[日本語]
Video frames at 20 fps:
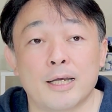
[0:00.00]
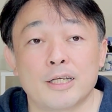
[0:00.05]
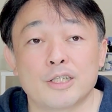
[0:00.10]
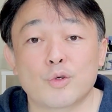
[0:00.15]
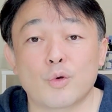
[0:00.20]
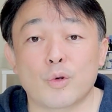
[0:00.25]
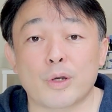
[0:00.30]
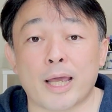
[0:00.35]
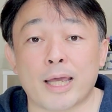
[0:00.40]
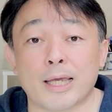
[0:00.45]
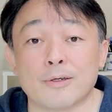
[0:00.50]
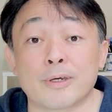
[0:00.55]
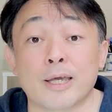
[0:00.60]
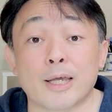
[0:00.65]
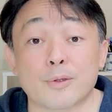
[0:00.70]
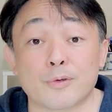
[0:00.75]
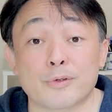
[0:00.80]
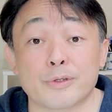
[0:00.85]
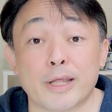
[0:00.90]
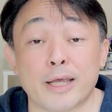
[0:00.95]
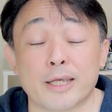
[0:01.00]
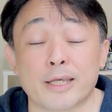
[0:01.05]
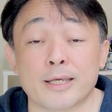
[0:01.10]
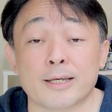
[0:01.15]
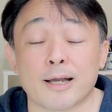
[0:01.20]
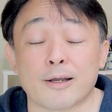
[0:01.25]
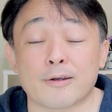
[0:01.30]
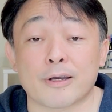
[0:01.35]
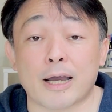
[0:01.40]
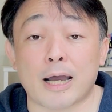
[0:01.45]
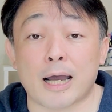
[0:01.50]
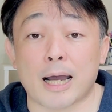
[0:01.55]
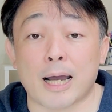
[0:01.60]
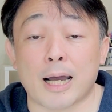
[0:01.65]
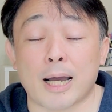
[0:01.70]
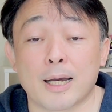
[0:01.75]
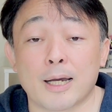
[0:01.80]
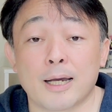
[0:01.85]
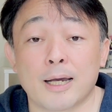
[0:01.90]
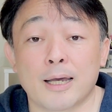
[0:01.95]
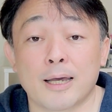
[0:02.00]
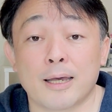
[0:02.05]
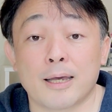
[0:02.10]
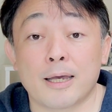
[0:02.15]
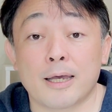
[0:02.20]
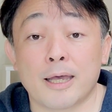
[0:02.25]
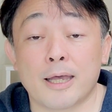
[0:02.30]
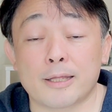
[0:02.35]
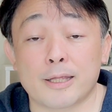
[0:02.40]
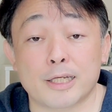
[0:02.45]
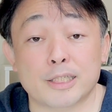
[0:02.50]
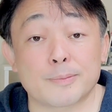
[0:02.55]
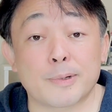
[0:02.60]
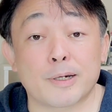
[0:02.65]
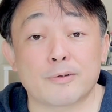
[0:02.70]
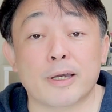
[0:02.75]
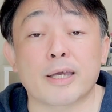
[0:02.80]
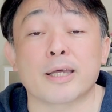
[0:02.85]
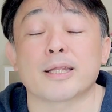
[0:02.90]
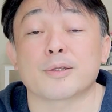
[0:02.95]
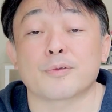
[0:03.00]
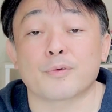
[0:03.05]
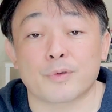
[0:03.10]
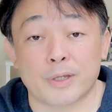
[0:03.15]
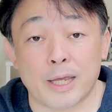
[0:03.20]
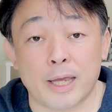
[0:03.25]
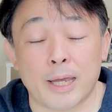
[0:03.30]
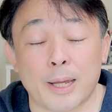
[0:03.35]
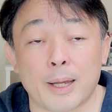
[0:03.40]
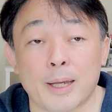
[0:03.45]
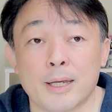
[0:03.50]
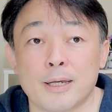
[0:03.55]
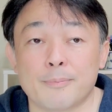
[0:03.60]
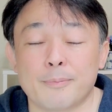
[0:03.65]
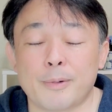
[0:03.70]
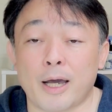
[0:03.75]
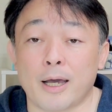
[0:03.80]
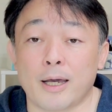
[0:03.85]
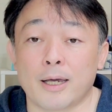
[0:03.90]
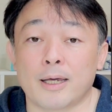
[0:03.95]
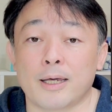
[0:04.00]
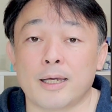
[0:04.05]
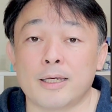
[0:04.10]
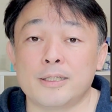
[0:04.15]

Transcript: 将来受け取る年金額が減ってしまうわけなので、まあ、